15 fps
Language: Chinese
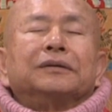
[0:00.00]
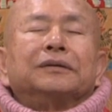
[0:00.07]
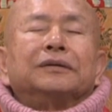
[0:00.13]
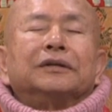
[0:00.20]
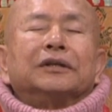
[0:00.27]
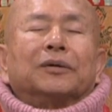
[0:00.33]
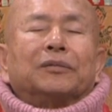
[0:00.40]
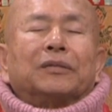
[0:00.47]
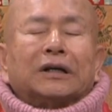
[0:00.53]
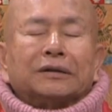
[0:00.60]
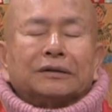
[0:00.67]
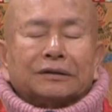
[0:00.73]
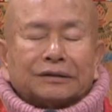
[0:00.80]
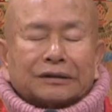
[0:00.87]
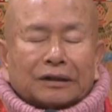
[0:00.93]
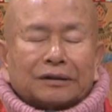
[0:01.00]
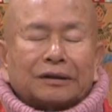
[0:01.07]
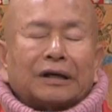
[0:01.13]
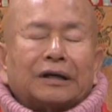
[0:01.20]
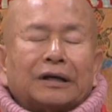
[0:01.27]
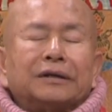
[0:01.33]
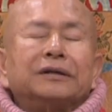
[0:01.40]
那么你将
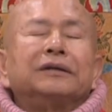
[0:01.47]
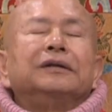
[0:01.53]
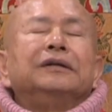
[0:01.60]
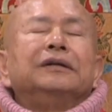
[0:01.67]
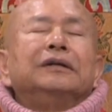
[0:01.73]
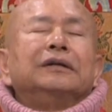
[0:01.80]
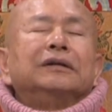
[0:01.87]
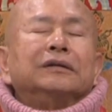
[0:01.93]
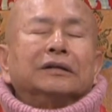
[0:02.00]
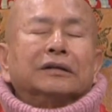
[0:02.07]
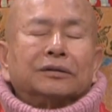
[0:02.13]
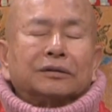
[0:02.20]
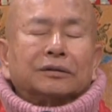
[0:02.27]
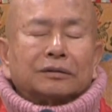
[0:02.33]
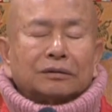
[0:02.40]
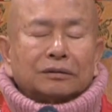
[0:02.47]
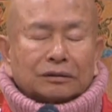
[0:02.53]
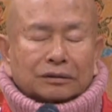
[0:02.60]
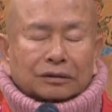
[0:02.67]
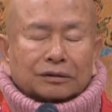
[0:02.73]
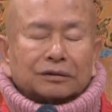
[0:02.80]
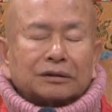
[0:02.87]
来你
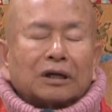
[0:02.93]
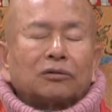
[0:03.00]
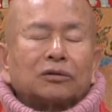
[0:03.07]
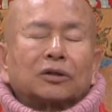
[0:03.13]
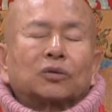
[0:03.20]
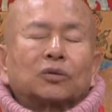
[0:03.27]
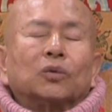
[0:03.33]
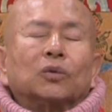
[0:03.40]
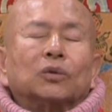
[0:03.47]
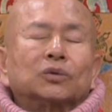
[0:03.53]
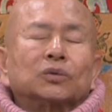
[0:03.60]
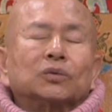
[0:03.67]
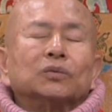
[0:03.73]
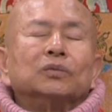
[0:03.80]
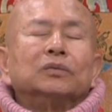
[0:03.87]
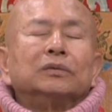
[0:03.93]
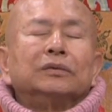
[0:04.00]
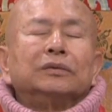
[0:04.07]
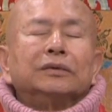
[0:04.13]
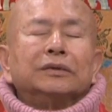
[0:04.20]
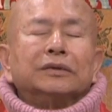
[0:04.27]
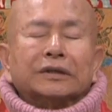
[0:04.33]
得到的国土。
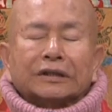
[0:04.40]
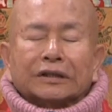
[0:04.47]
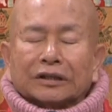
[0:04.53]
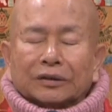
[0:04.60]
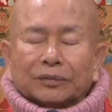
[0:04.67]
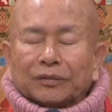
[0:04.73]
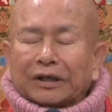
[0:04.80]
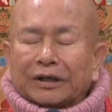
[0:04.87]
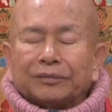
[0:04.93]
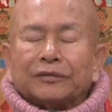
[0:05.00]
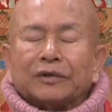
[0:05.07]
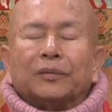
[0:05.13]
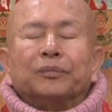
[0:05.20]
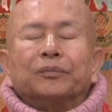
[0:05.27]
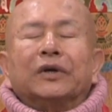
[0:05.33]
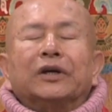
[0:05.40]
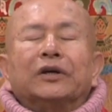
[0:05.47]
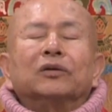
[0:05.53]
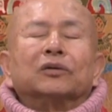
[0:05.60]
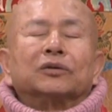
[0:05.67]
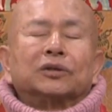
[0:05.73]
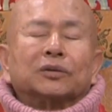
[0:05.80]
里面也没
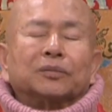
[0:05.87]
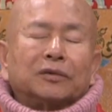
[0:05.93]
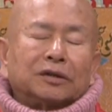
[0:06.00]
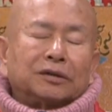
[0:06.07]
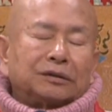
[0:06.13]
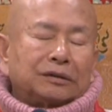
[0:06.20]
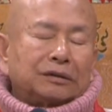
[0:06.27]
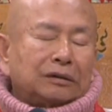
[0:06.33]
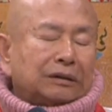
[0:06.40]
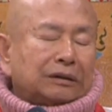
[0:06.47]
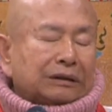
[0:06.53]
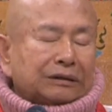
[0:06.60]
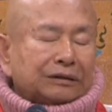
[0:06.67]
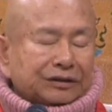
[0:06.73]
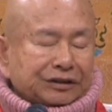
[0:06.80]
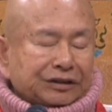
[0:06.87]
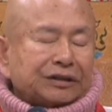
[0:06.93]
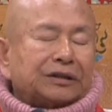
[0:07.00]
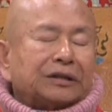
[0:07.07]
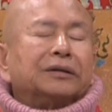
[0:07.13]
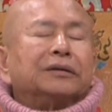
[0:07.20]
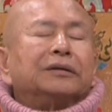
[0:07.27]
有什么
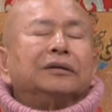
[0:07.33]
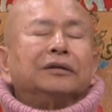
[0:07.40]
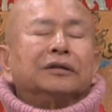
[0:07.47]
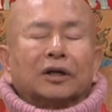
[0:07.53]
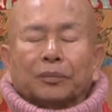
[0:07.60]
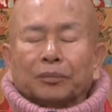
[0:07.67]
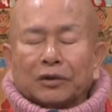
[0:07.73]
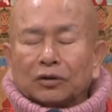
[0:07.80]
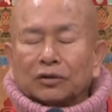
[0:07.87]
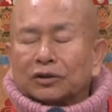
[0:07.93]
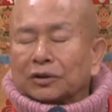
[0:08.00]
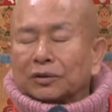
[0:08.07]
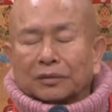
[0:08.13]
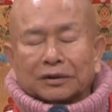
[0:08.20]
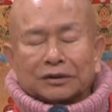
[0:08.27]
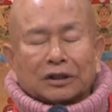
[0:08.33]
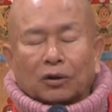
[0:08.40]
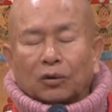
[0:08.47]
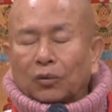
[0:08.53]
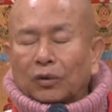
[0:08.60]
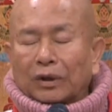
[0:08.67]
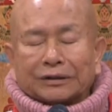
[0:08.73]
界，也没有什么叫
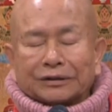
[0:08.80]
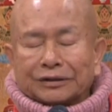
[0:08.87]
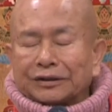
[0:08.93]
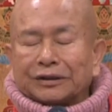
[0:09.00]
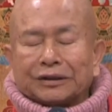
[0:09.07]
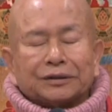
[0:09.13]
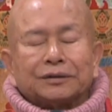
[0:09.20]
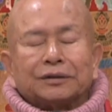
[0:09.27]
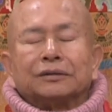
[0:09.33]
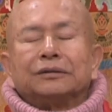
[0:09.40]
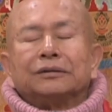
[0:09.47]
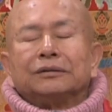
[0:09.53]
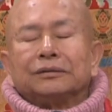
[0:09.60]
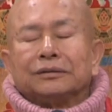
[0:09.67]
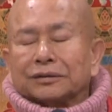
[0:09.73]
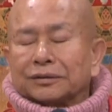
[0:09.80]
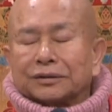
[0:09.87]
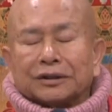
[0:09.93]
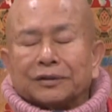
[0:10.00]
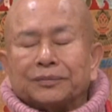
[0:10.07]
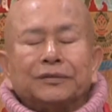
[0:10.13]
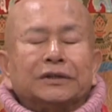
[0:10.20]
幻界的这些
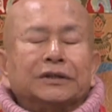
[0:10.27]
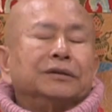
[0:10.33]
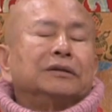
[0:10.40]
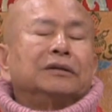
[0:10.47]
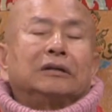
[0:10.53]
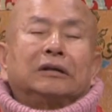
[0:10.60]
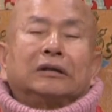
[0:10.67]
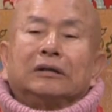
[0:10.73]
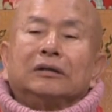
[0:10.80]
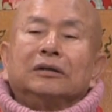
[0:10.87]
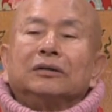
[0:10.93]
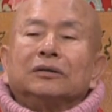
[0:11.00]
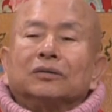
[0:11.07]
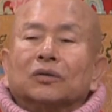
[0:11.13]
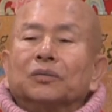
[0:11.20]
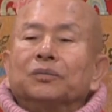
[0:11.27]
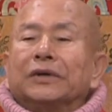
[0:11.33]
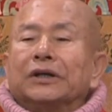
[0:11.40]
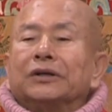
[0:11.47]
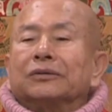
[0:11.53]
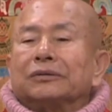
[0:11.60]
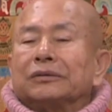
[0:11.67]
名都没有。